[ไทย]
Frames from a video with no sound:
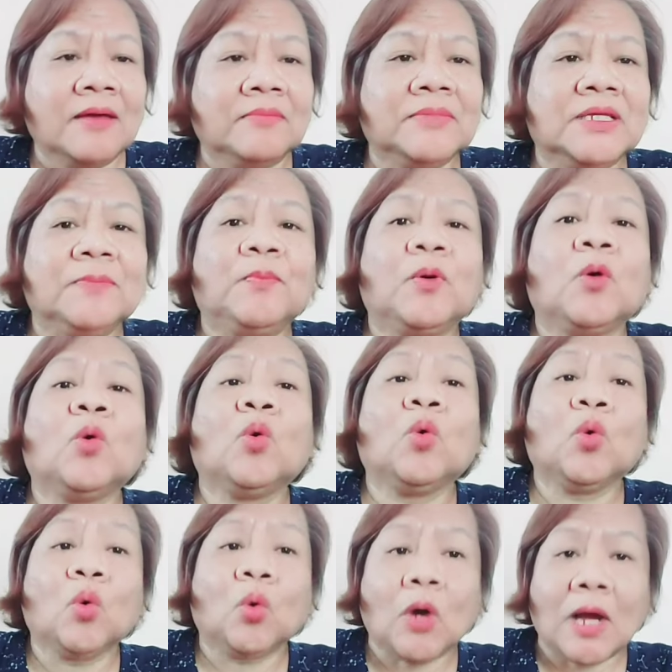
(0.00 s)
มิภู
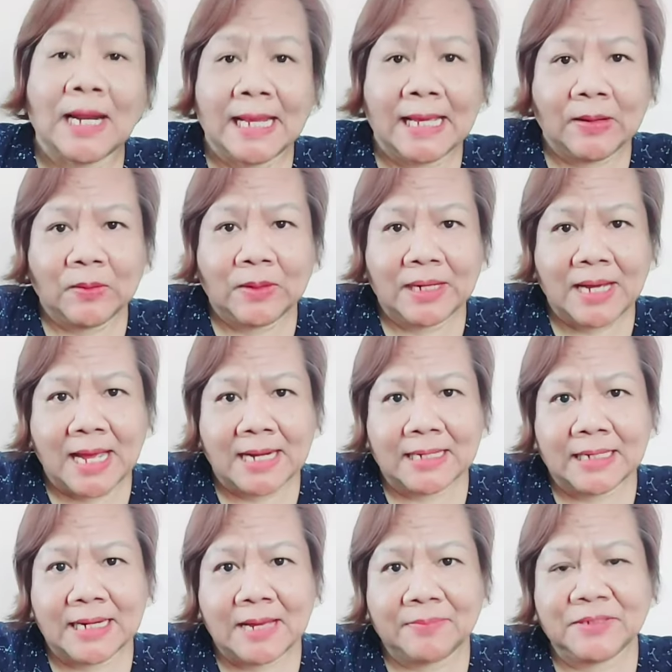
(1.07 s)
ก็แล้วกัน
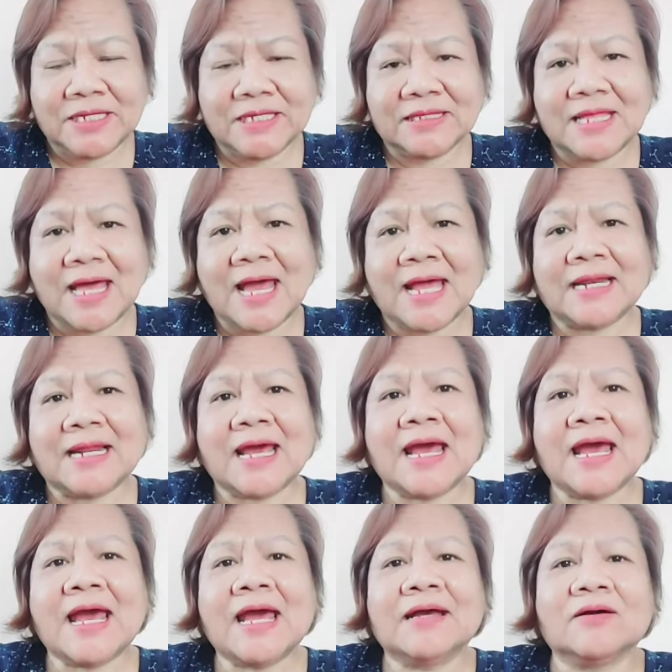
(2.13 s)
นะผีตานะ
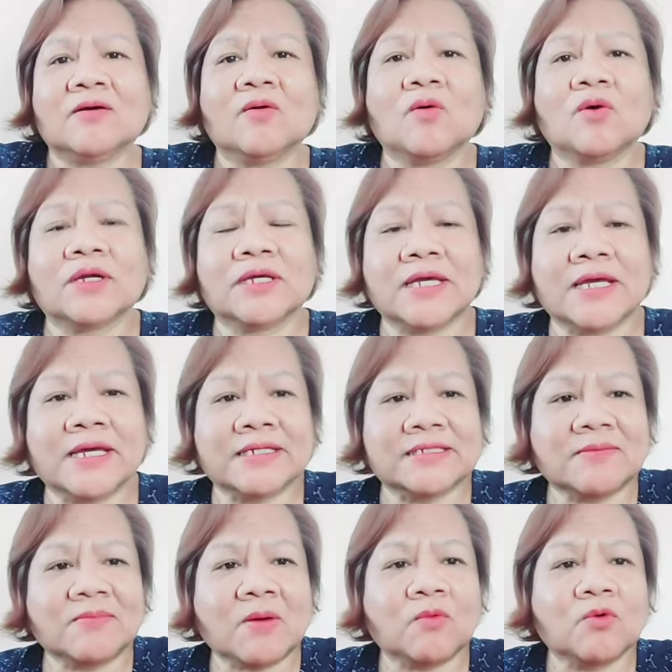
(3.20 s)
โอเค
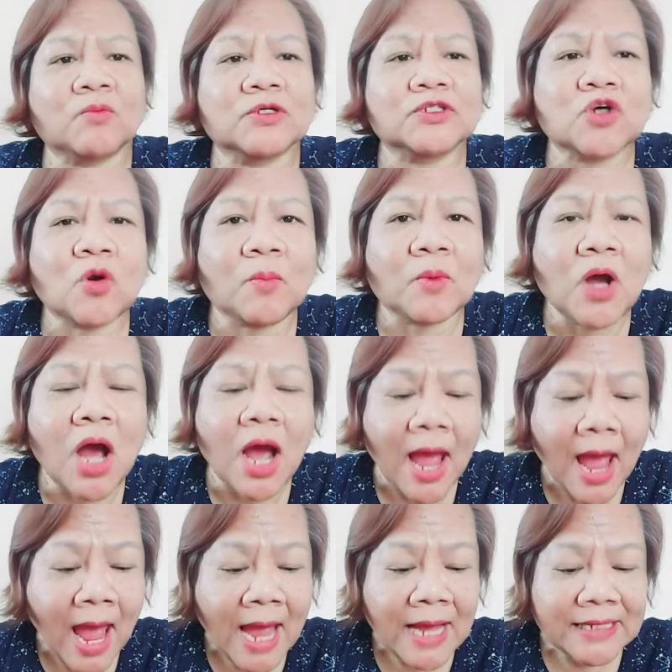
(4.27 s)
สำหรับคุณผู้ชมก็
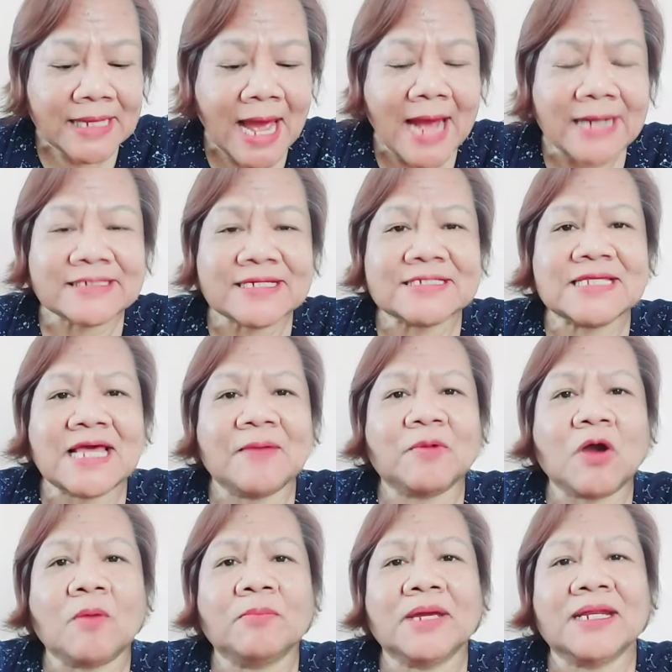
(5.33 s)
อยากจะเสพ
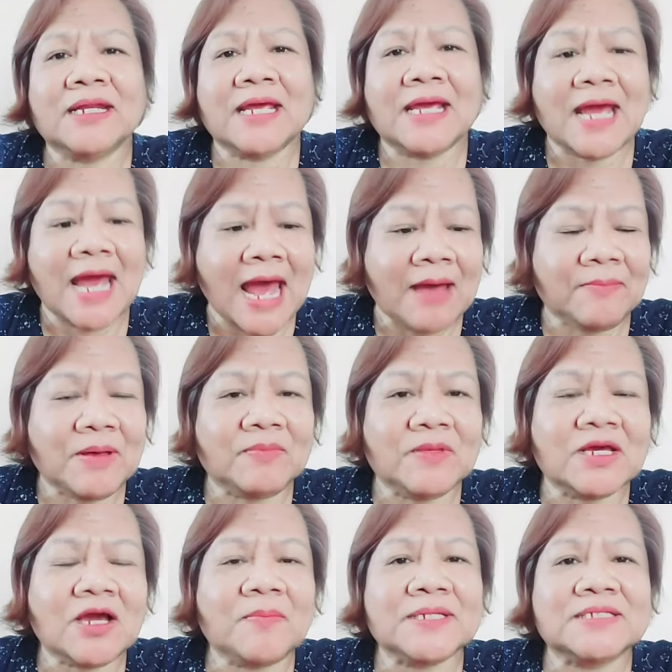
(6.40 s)
คอมเมนต์เฮฮาแบบ
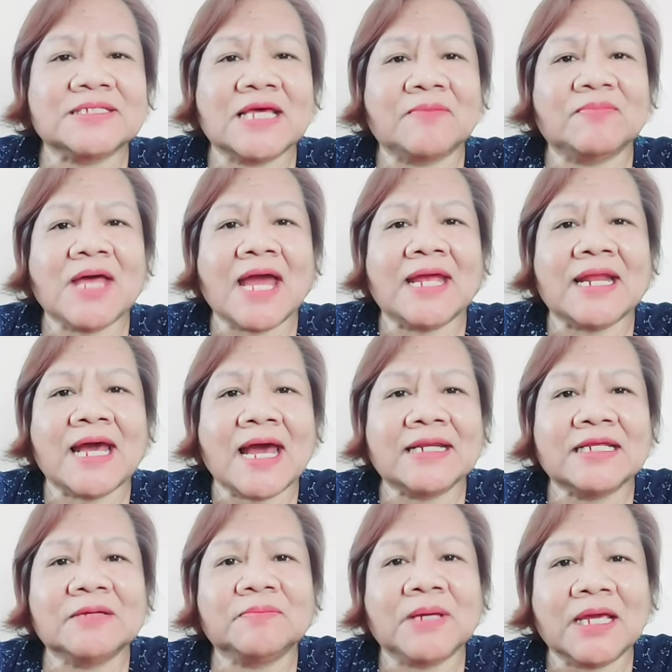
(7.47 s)
นี้ก็ไปเสพได้นะ
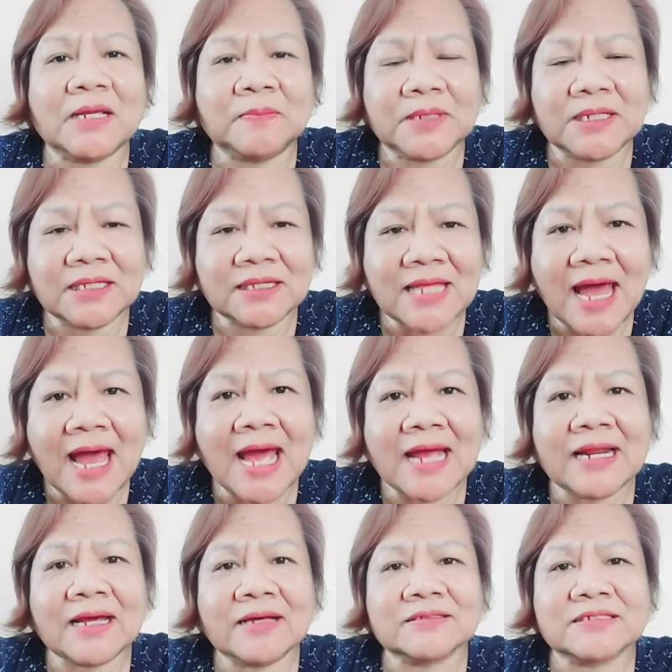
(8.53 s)
ที่เพจผีตา
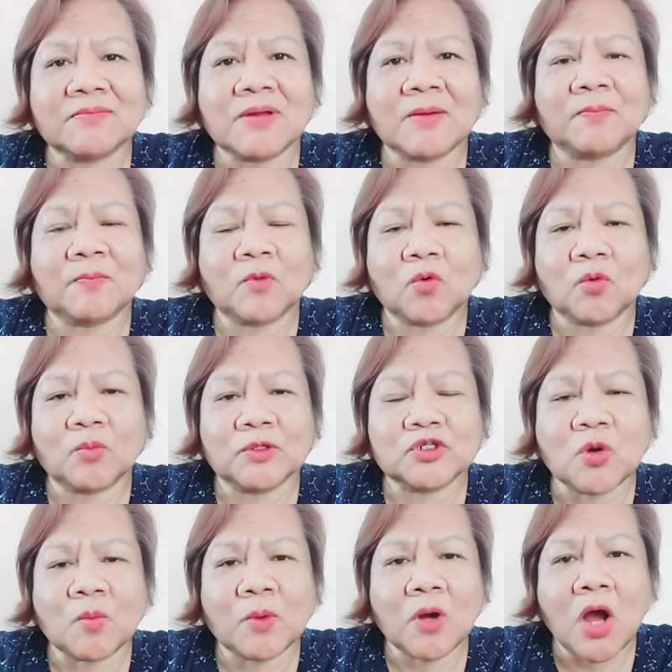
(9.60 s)
นะสำหรับคุณผู้ช
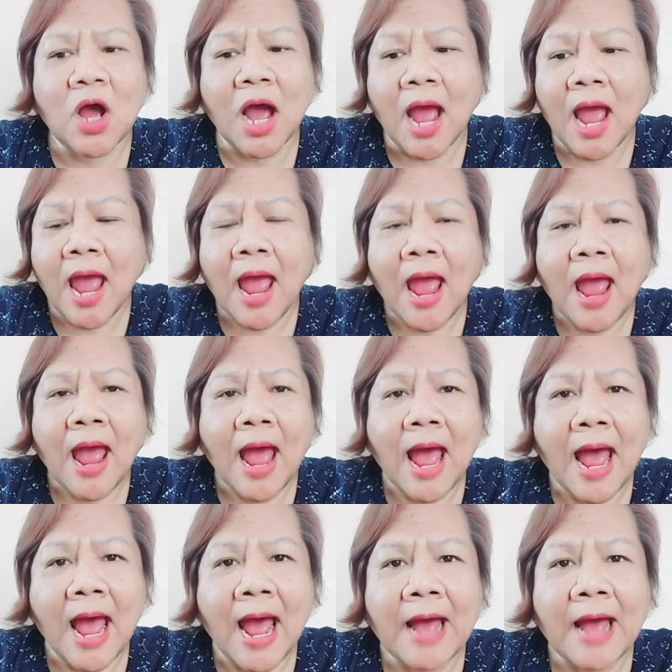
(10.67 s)
มก็ อ่า